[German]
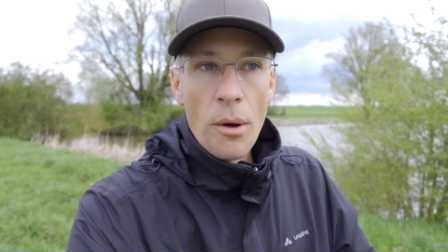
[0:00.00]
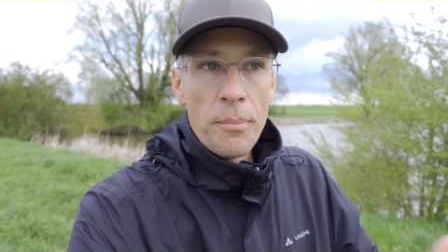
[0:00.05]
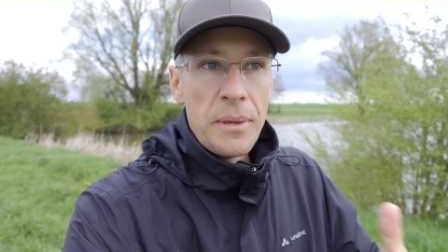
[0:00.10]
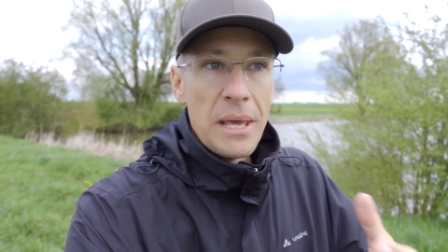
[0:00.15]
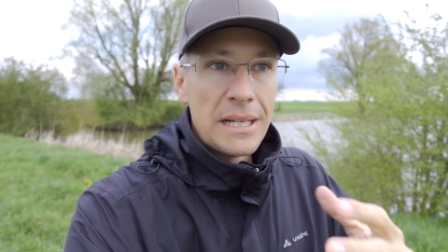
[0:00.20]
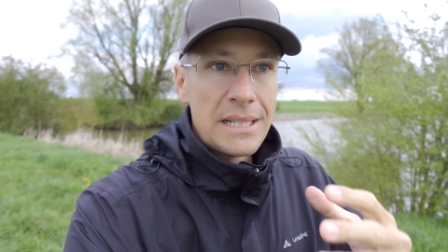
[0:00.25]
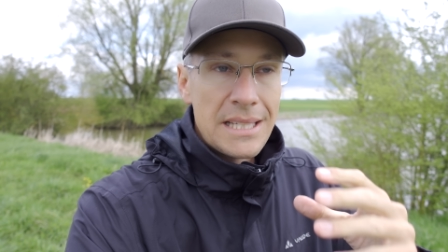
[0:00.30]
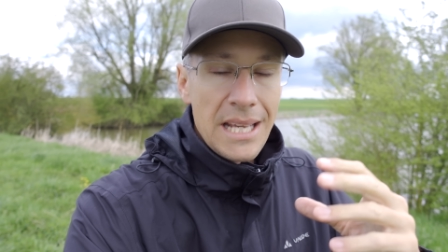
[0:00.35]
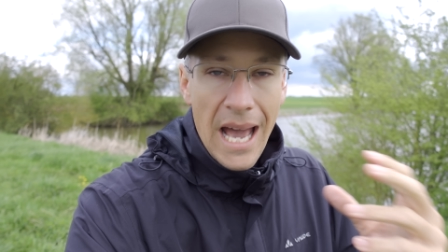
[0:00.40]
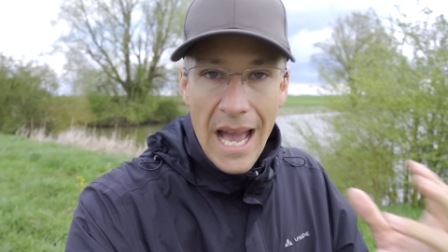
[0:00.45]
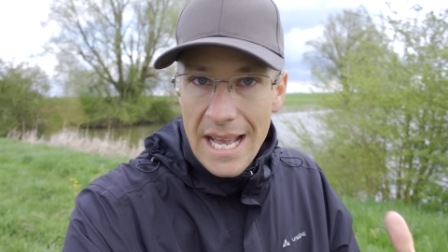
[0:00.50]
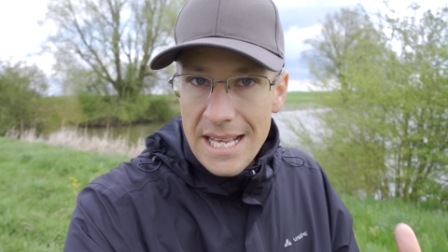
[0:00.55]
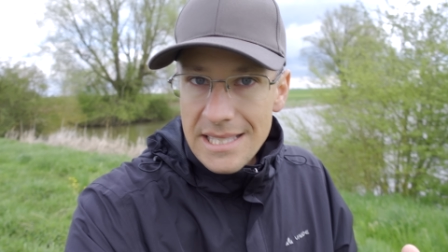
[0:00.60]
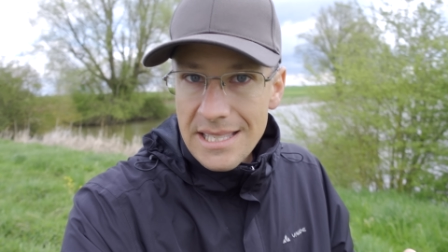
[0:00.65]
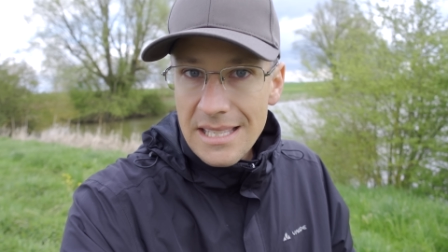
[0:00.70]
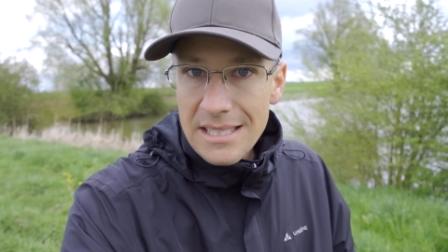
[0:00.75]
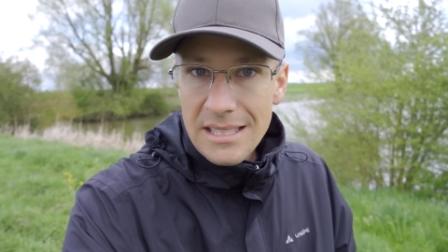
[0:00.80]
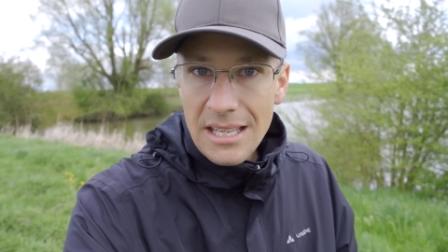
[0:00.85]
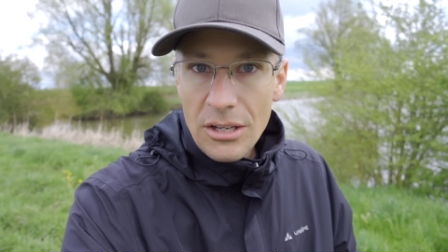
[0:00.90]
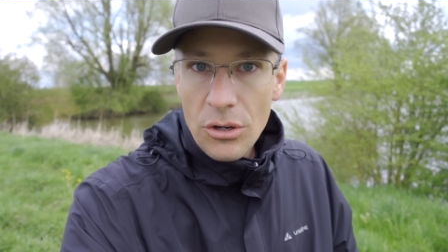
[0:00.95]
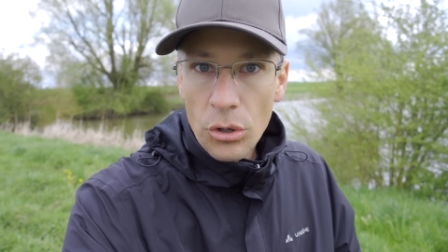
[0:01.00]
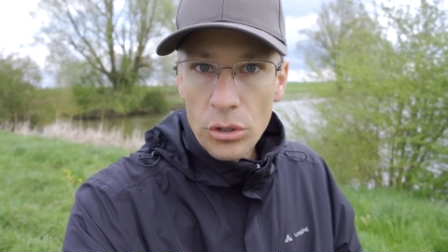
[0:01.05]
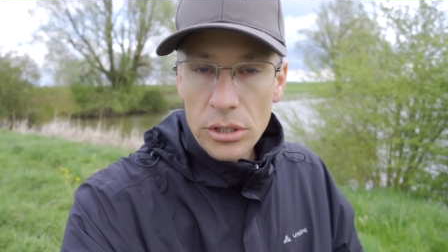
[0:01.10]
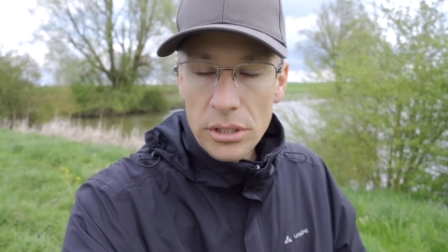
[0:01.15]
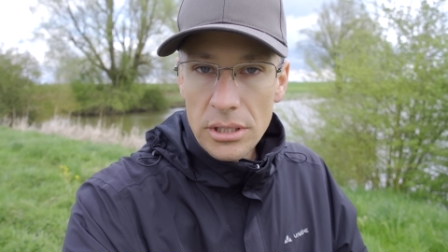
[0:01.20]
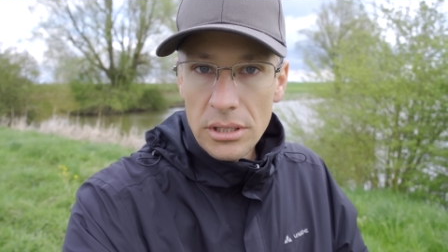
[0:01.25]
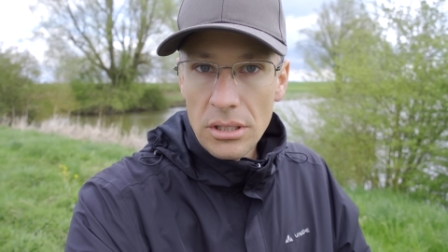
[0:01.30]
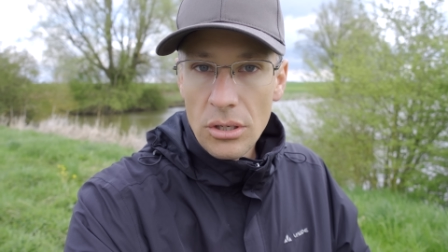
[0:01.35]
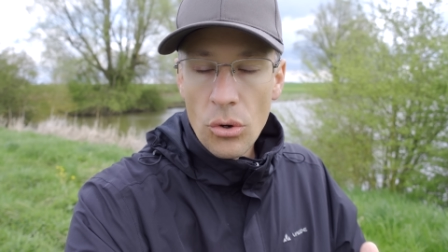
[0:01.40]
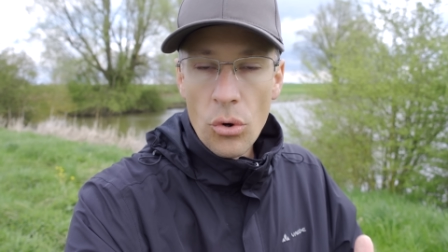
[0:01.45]
ob ihr 30
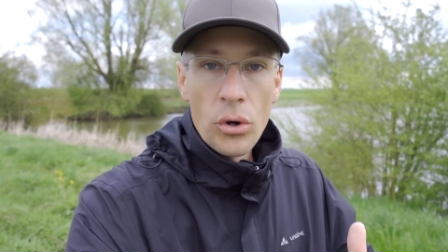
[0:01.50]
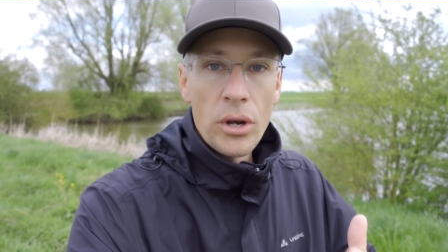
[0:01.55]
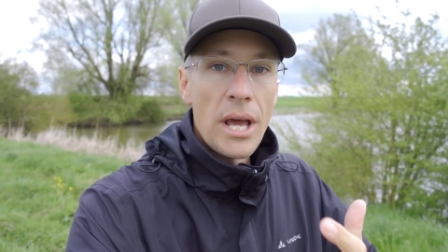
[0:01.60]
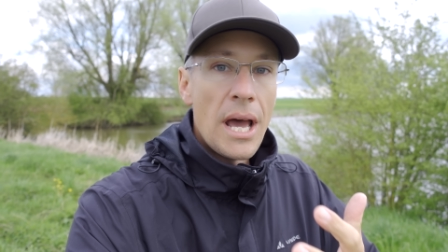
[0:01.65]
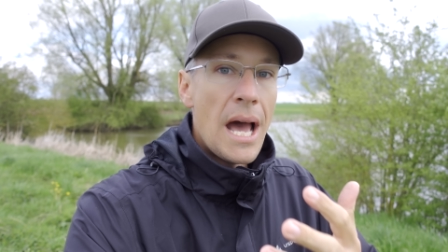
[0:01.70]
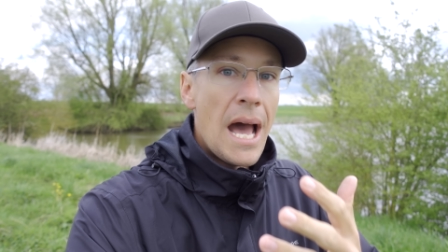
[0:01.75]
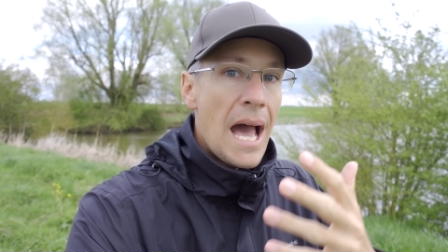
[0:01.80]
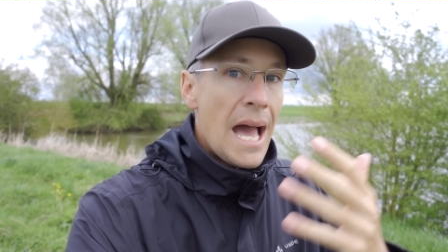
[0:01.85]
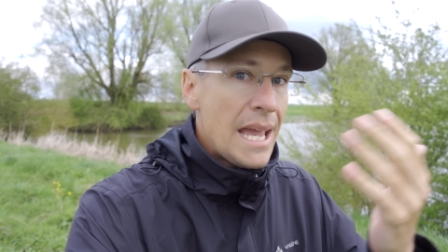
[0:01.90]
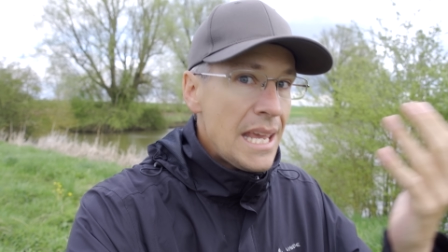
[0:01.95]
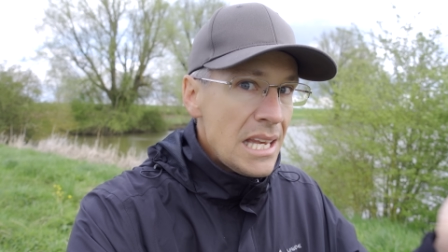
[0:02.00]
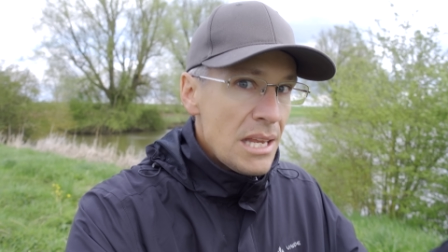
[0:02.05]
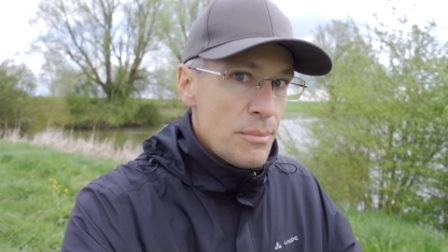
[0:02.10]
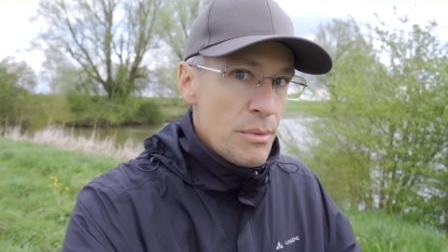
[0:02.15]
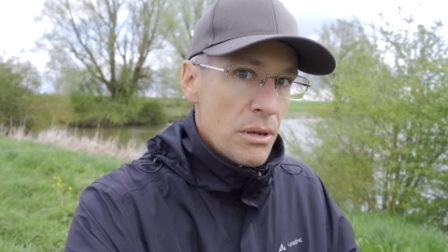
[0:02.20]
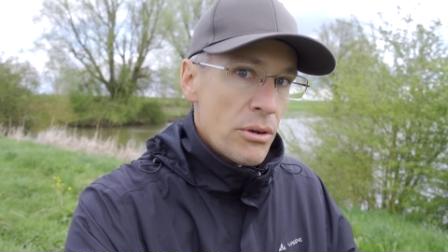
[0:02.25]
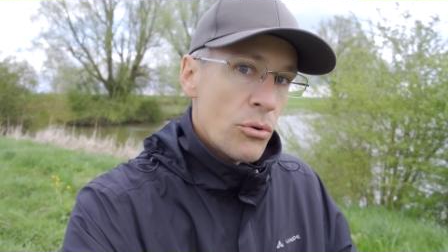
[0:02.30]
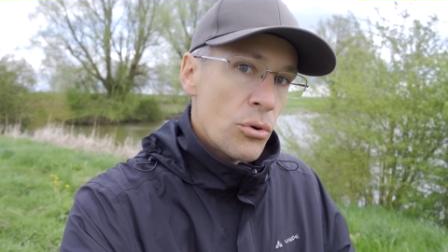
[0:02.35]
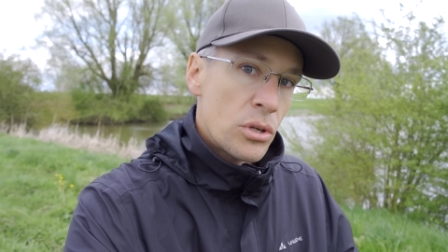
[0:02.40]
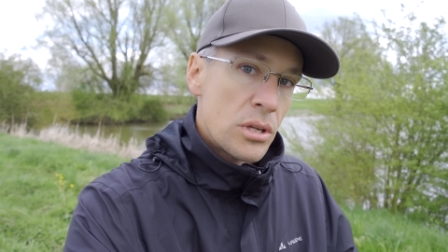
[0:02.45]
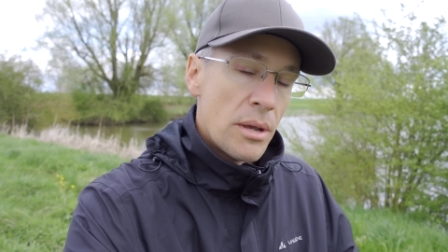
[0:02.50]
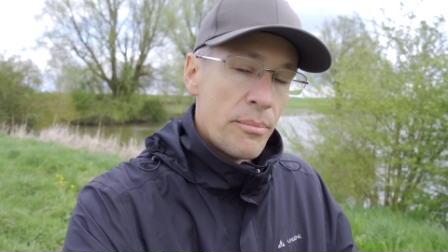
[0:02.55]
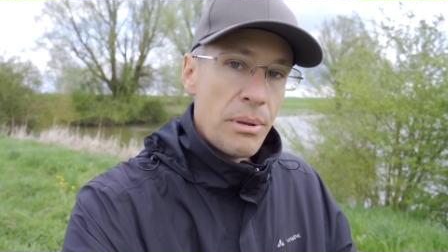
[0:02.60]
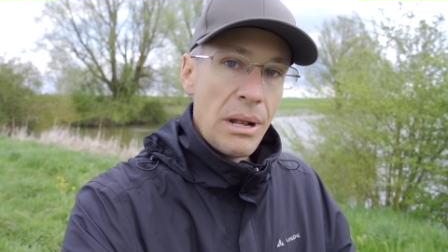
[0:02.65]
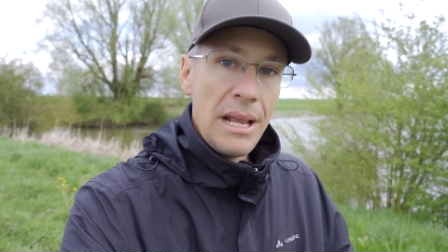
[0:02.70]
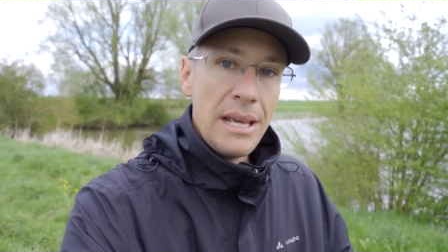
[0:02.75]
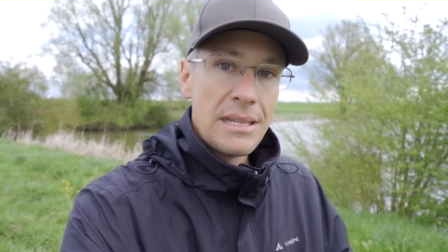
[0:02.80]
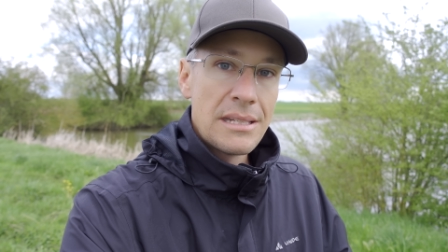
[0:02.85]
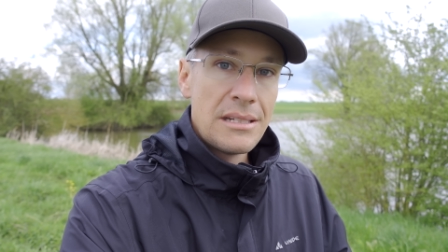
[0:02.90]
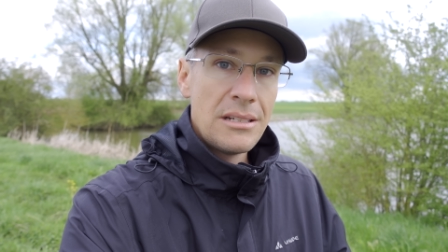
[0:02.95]
Sekunden oder eine Minute
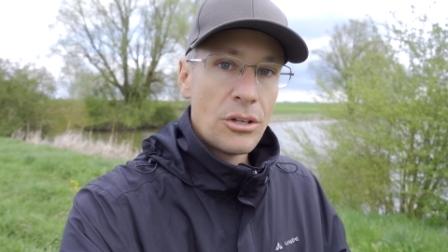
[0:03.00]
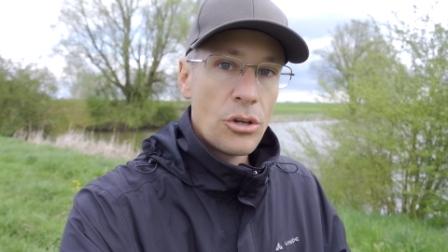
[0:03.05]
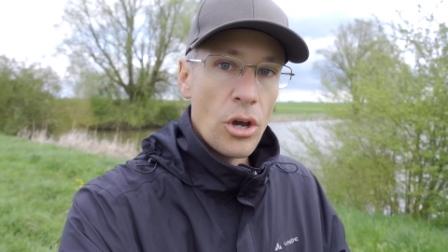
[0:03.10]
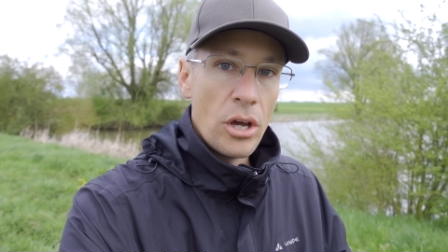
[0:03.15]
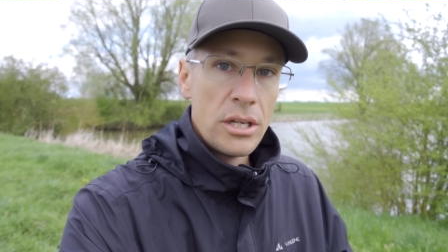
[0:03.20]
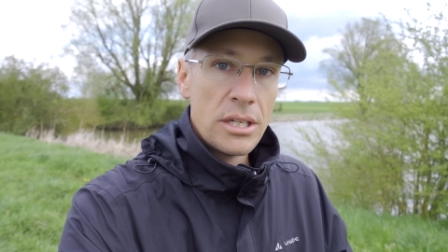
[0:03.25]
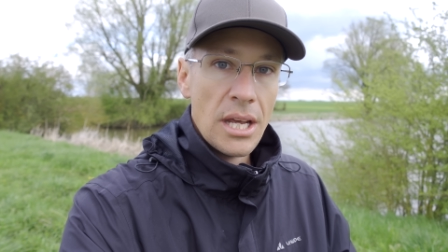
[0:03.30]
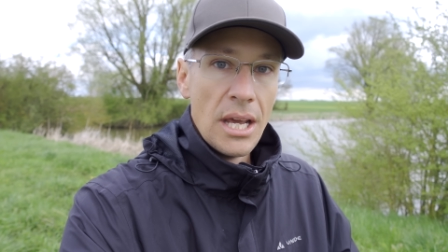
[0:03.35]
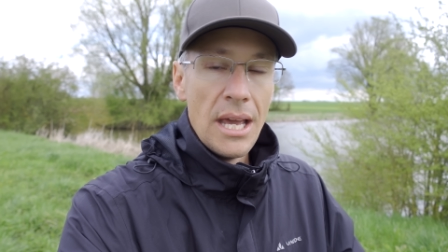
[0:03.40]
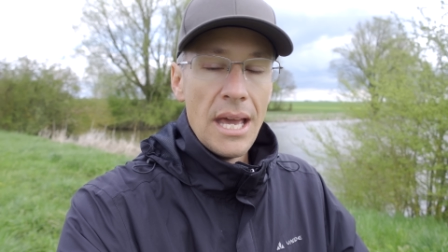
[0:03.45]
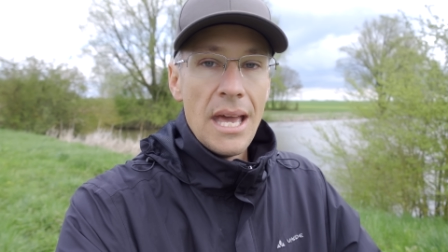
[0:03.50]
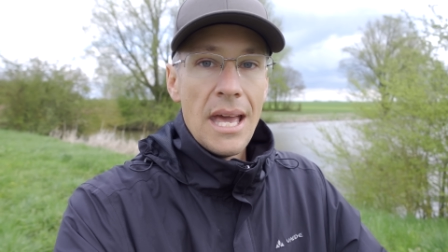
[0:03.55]
belichten könnt.